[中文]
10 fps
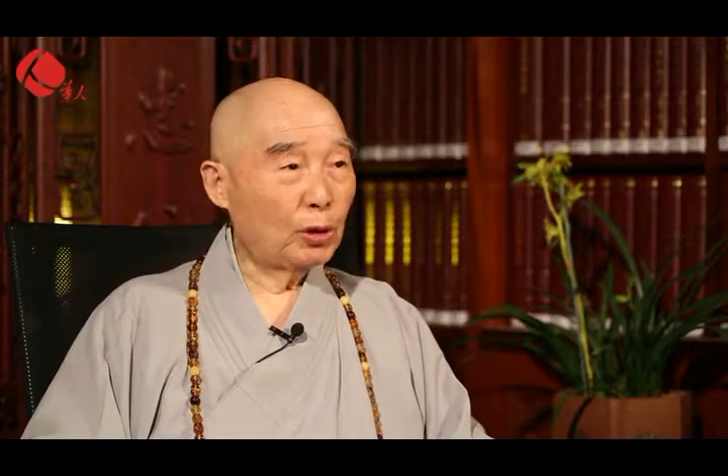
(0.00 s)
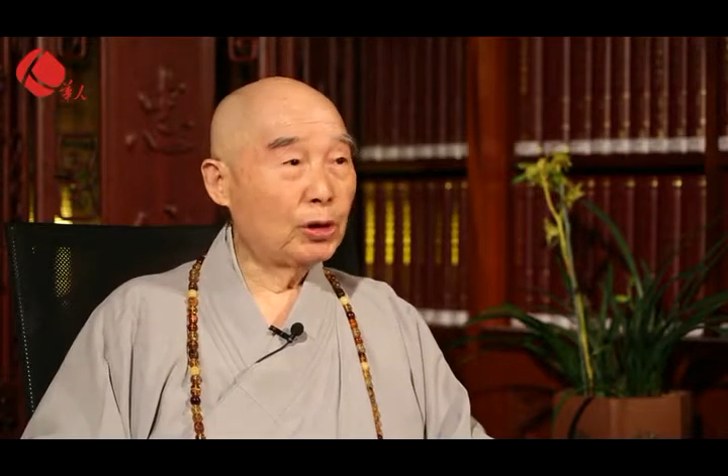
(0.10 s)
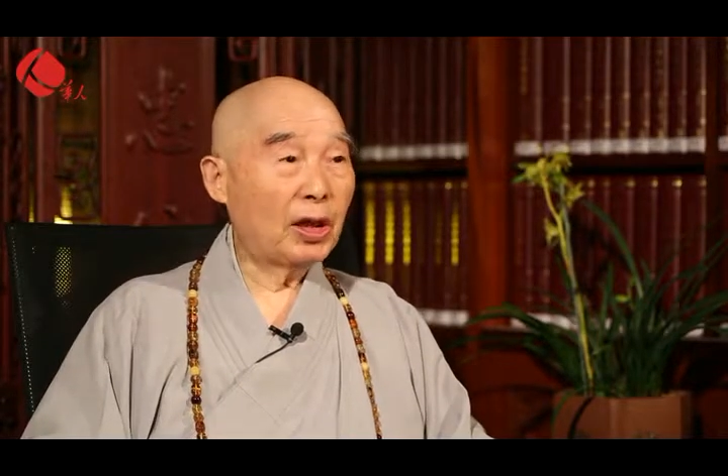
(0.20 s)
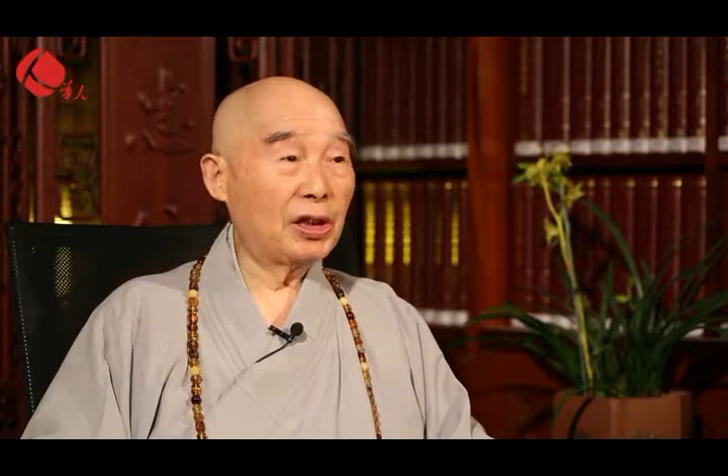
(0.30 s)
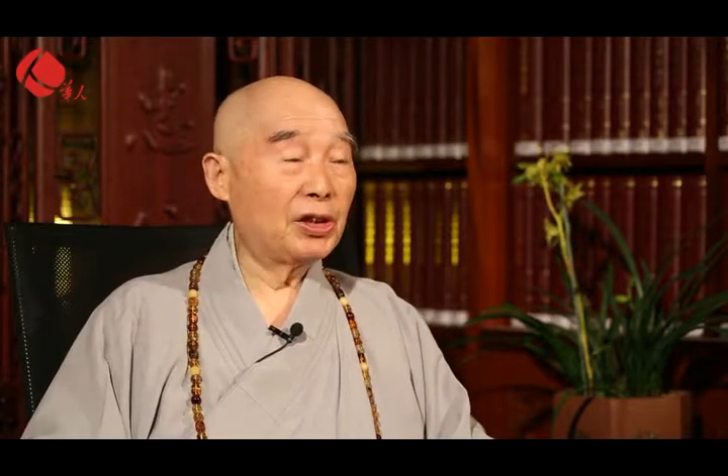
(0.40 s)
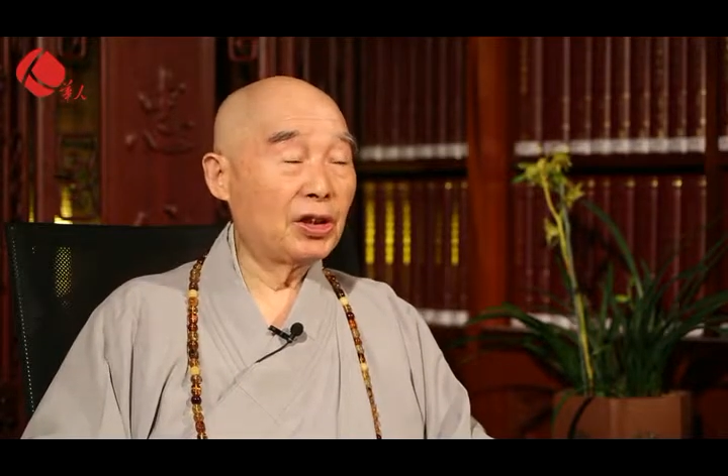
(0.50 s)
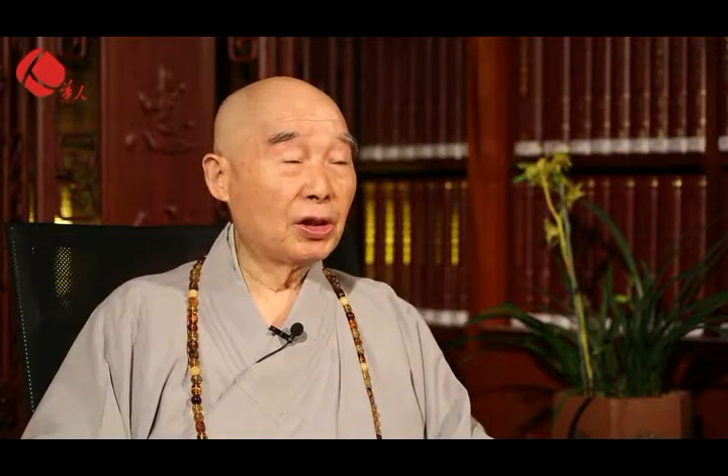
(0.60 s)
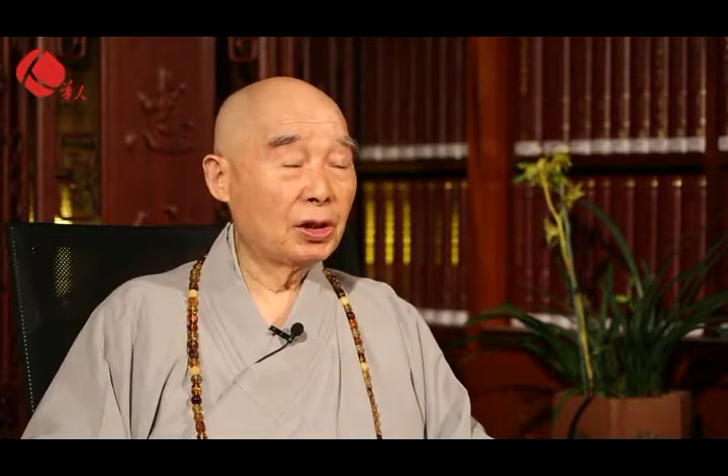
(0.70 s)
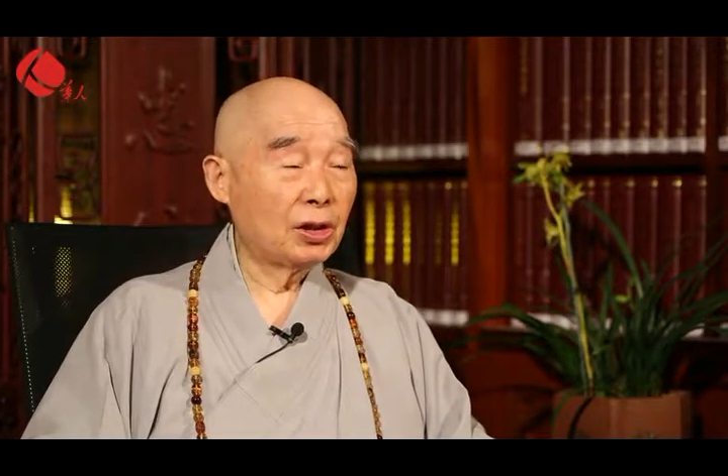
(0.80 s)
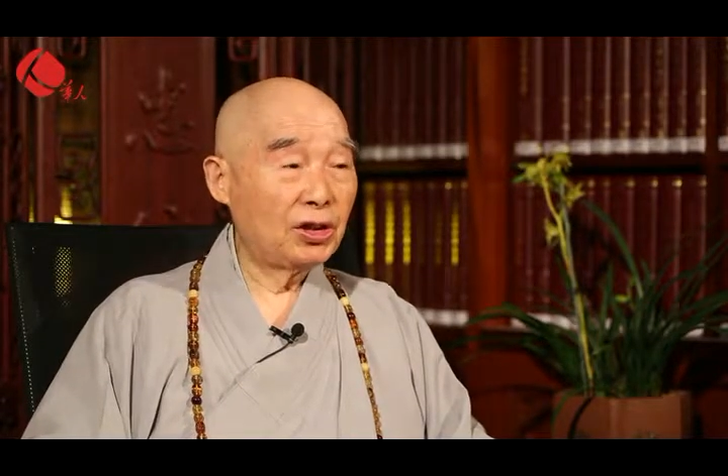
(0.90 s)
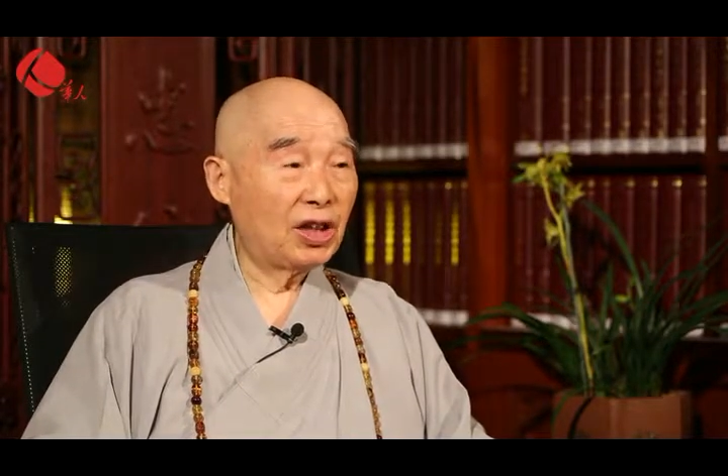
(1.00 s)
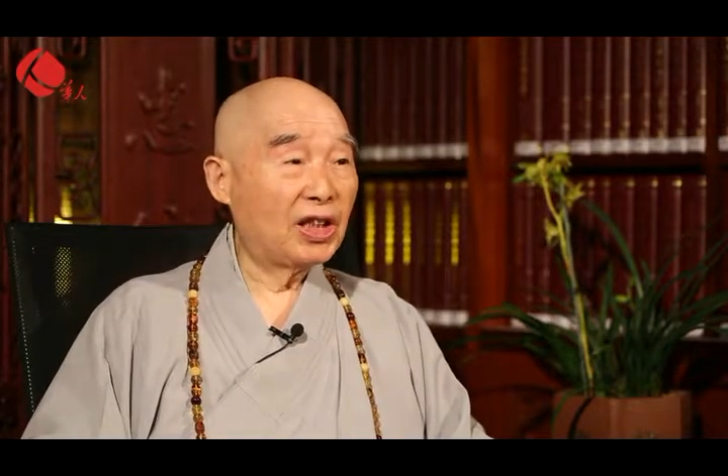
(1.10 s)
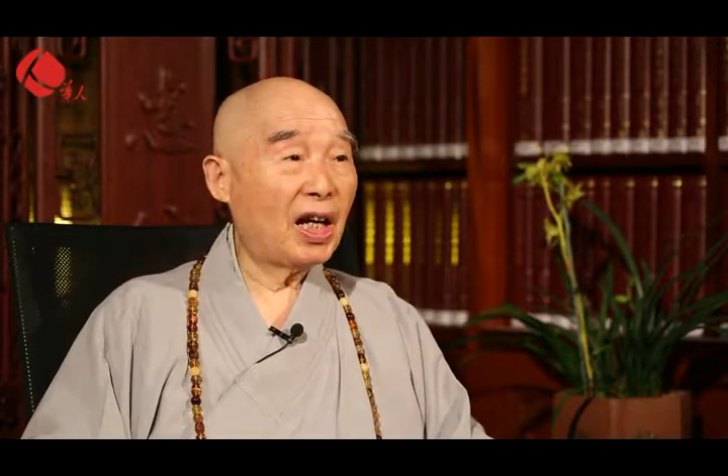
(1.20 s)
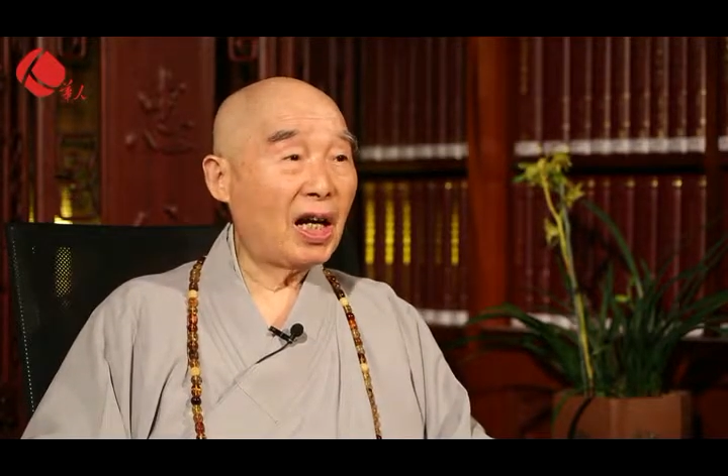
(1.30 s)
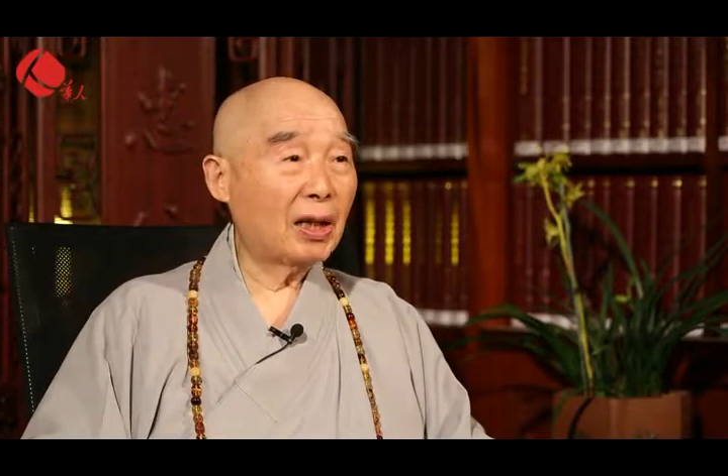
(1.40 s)
我就很
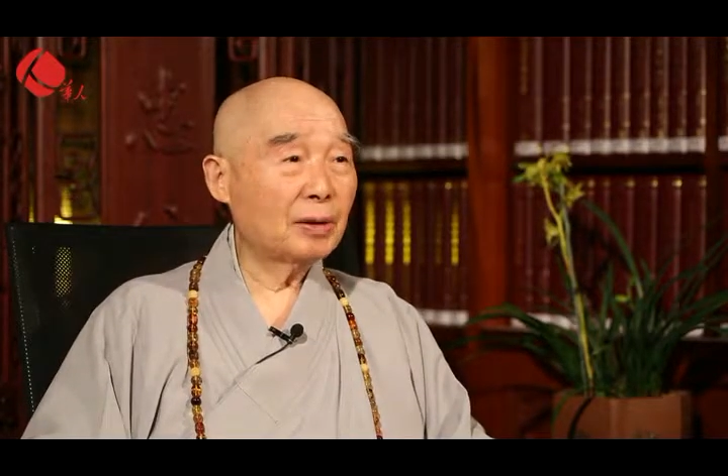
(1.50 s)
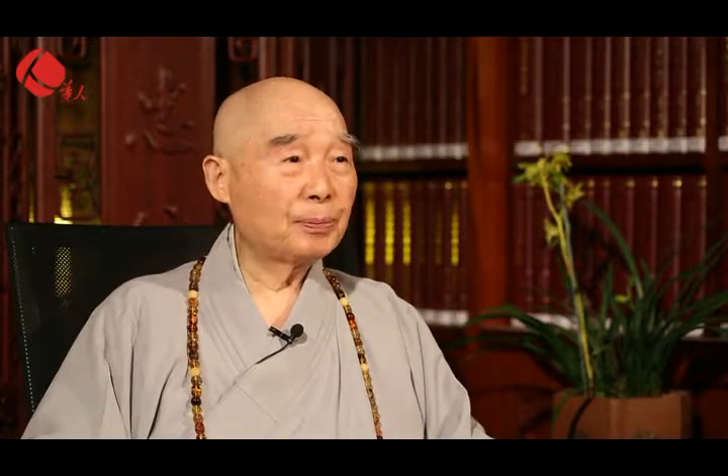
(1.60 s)
惊讶。